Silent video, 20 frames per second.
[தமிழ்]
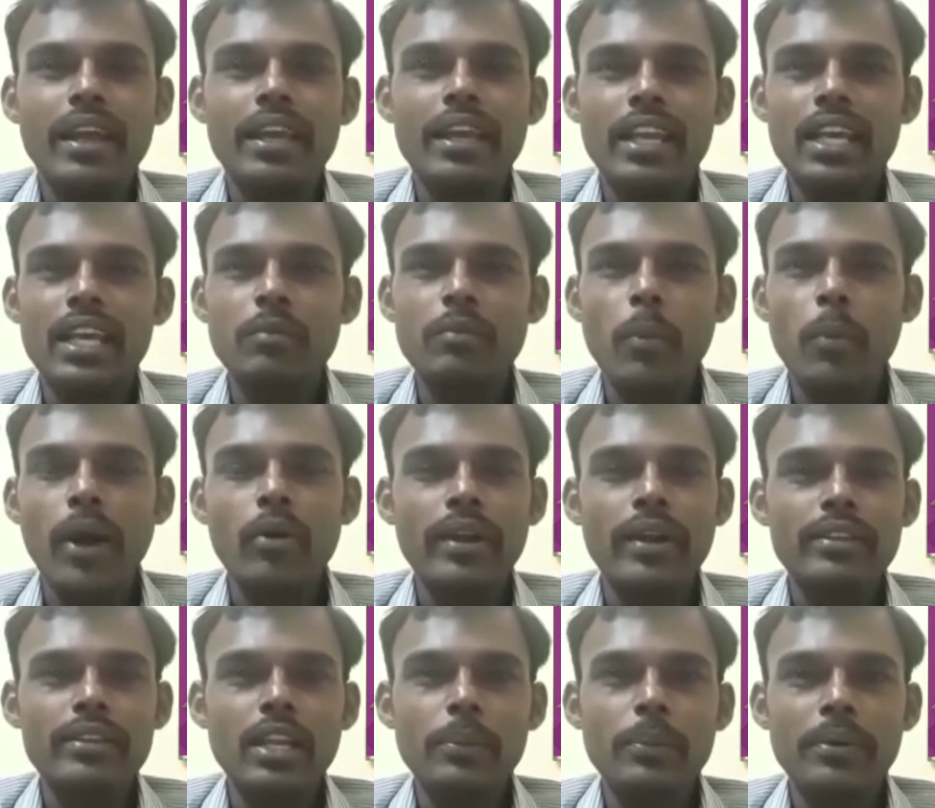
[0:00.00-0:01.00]
இன்றைக்கி நம்ம
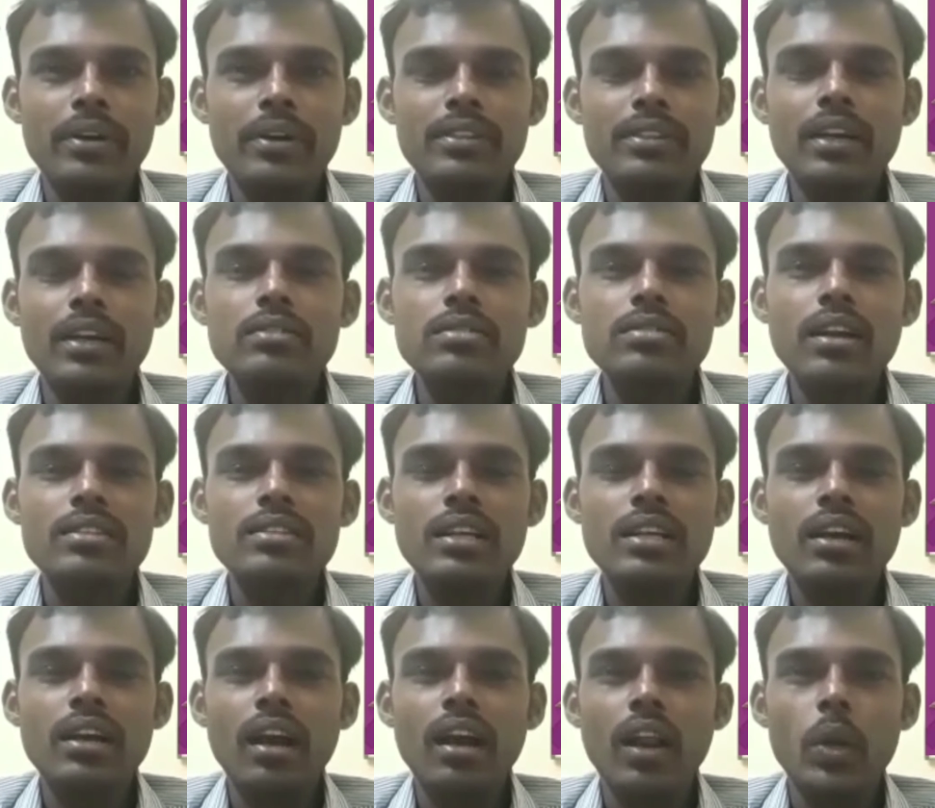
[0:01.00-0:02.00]
பார்க்கக்கூடிய தலைப்பு தனுசு
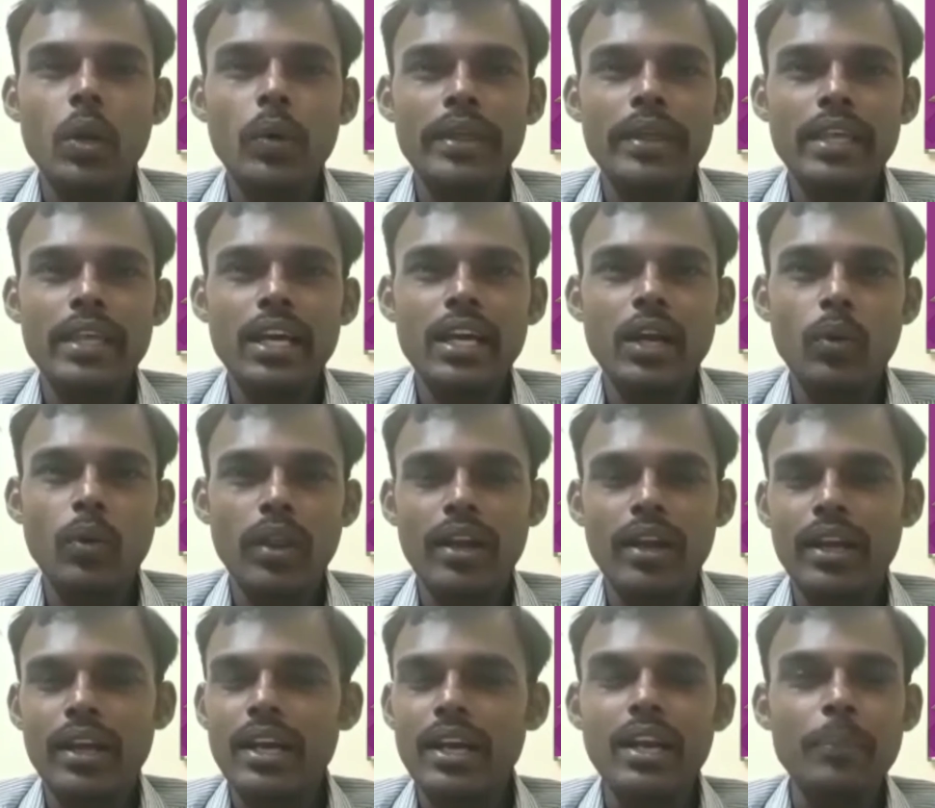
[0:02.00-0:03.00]
ராசிக்காரர்களுடைய
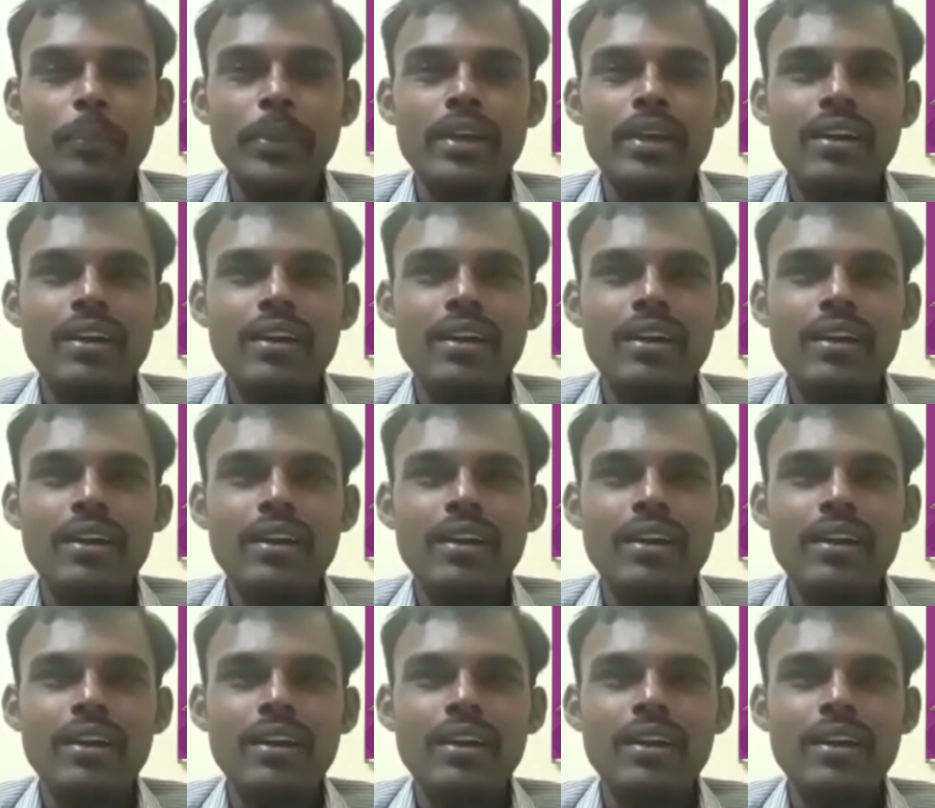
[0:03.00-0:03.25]
குணநலங்கள்